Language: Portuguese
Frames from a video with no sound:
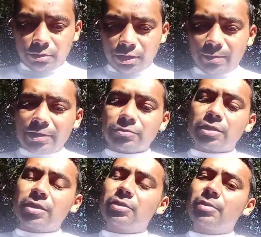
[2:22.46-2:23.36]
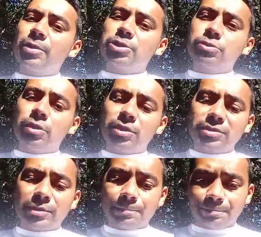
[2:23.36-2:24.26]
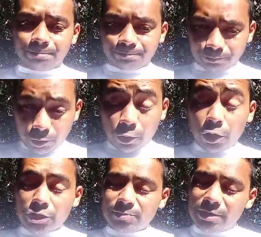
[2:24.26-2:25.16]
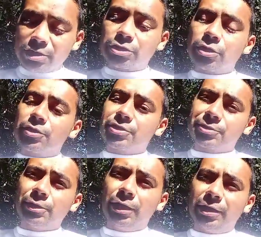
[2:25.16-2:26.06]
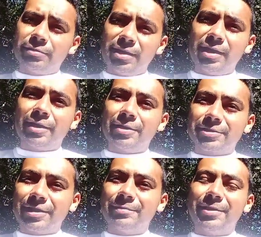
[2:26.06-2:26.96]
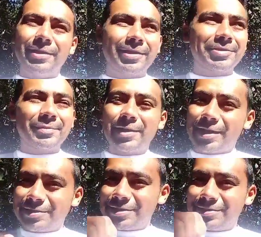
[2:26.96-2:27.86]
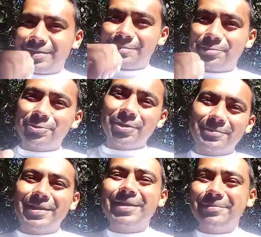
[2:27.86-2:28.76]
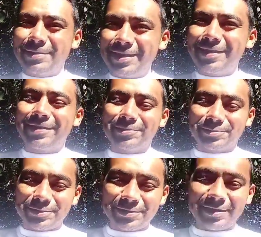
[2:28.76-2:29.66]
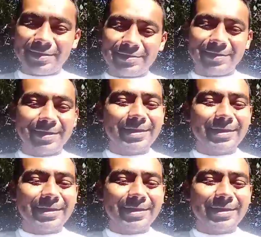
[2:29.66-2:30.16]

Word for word: Tem mais um canal também, Josa. Cosme e Josa trollando. Bem legal, os caras bem legal, toma uma cachaça da porra, mas é bem legal os vídeos deles.